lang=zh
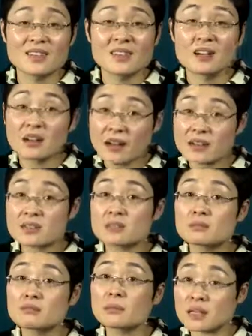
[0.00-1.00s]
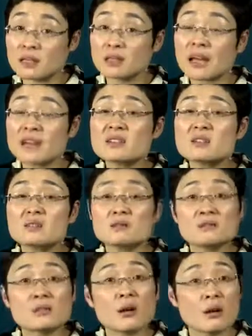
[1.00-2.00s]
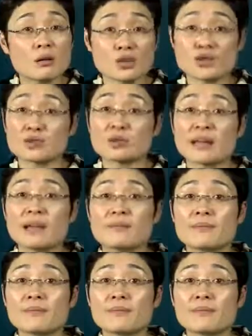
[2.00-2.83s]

还是本科还是高考的时候难？